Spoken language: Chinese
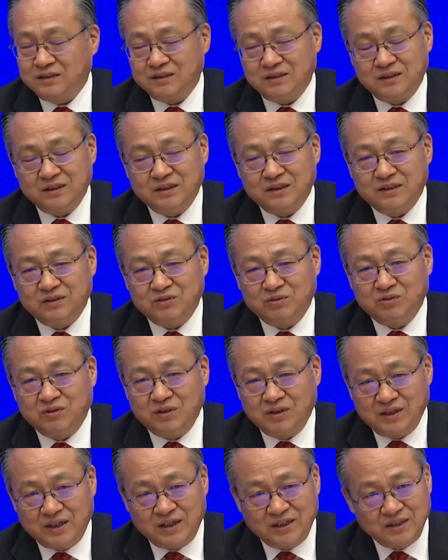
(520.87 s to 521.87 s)
这个如
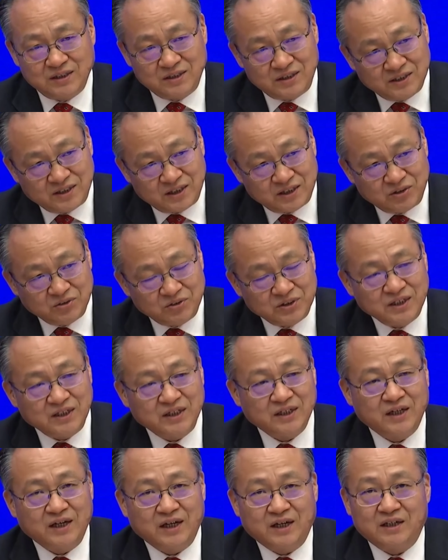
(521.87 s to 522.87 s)
果拉长时间周期
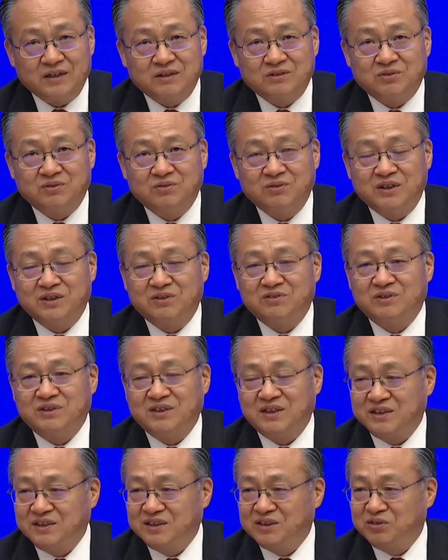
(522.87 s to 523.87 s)
来看，从来都是
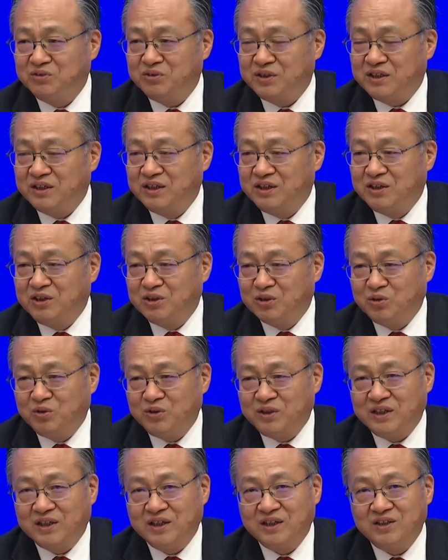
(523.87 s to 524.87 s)
在应对
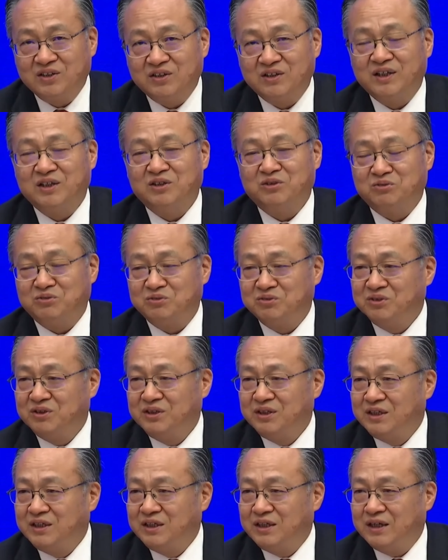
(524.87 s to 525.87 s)
困难和挑战中，
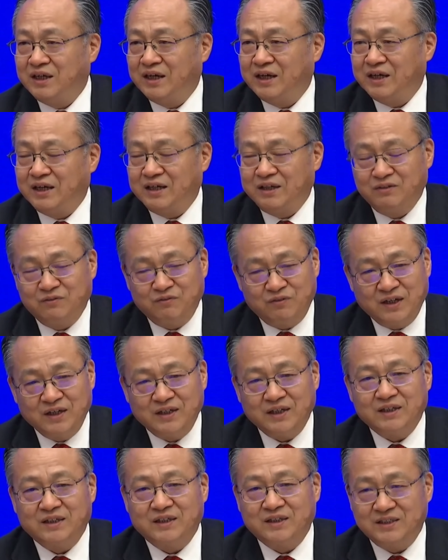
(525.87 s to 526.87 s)
哎，发
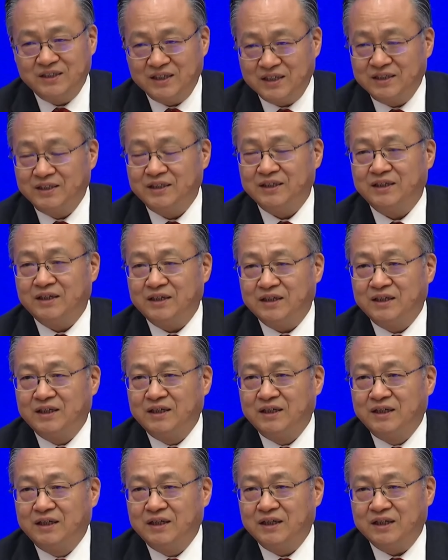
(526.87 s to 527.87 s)
展的前进的。
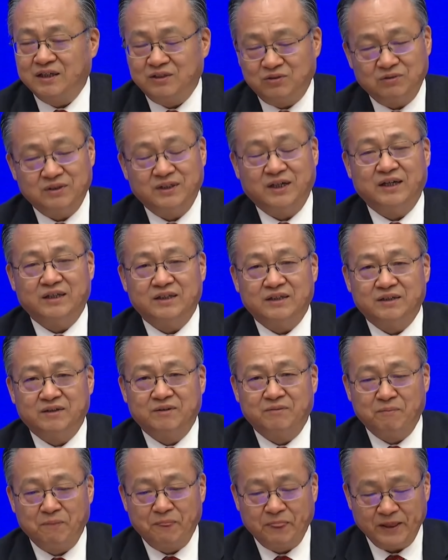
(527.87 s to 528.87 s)
哎，壮大
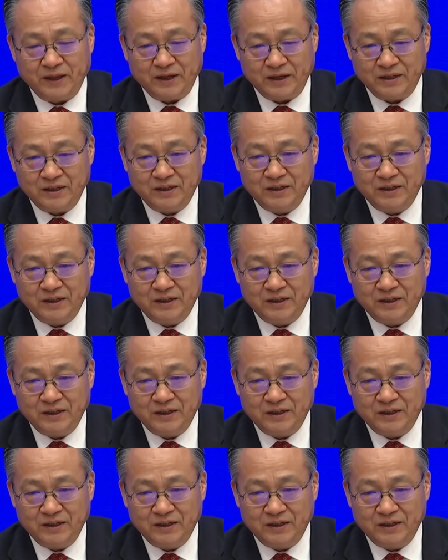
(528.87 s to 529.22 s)
的，哎。